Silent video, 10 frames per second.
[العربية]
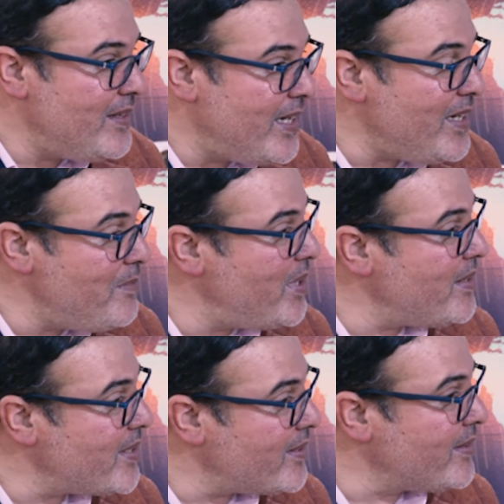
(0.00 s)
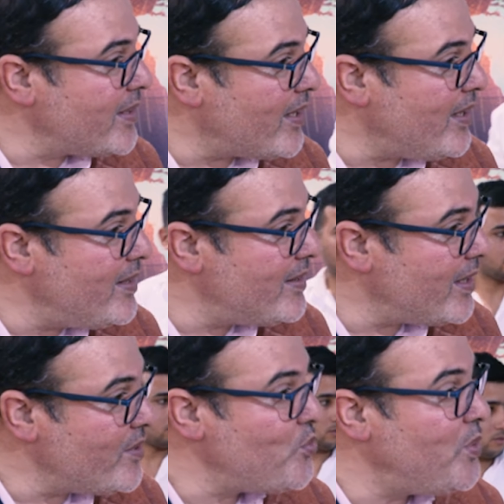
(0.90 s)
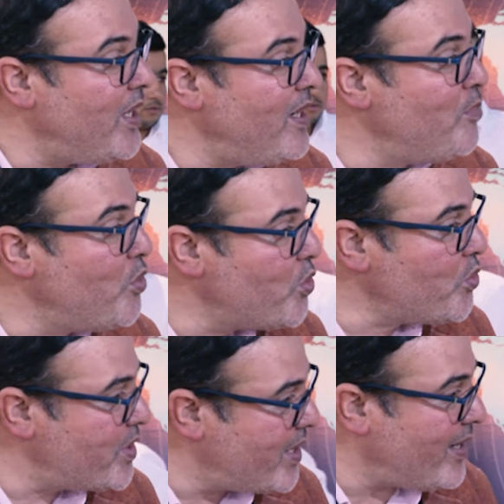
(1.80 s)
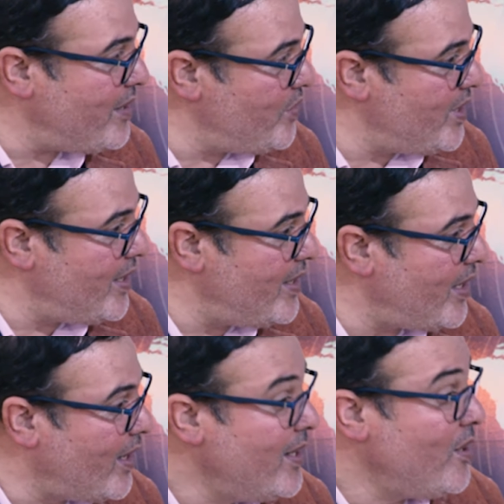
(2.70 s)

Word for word: دائما تنطرح ينطرح سؤال الموروث الثقافي ديالنا